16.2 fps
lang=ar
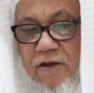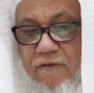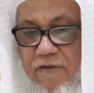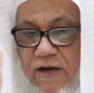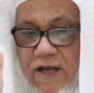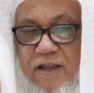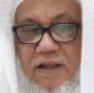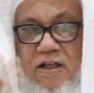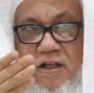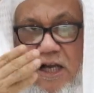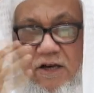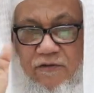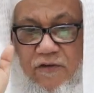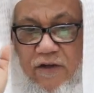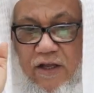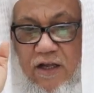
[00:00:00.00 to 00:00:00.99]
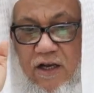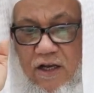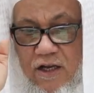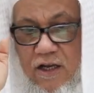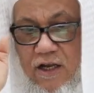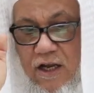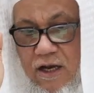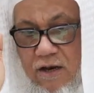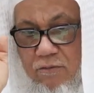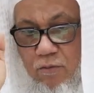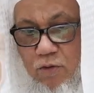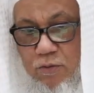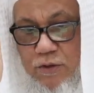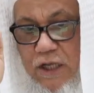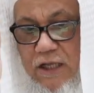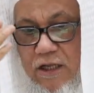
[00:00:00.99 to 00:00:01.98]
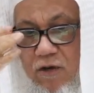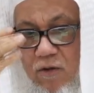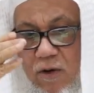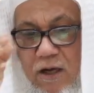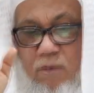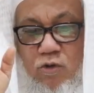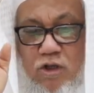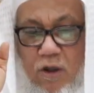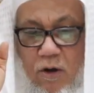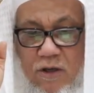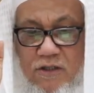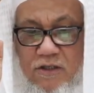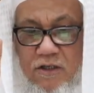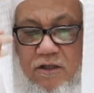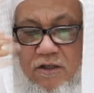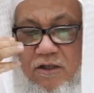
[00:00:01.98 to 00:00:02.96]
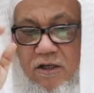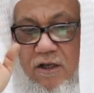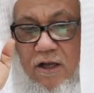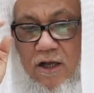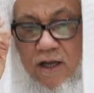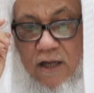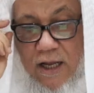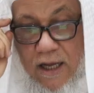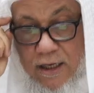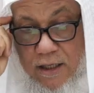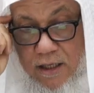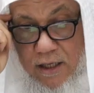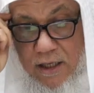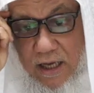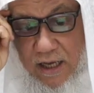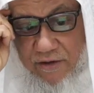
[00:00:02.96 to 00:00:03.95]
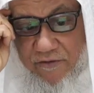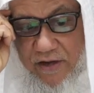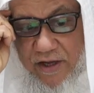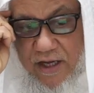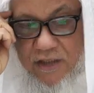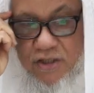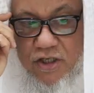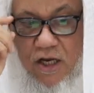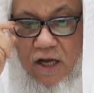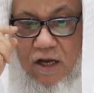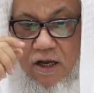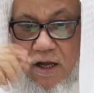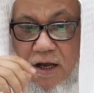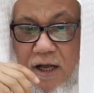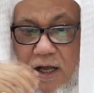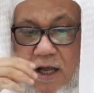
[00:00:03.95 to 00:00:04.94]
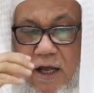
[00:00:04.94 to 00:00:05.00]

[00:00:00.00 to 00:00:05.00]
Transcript: فهذه تكفي للمبتدئ والمتوسط يعني كافية إن شاء الله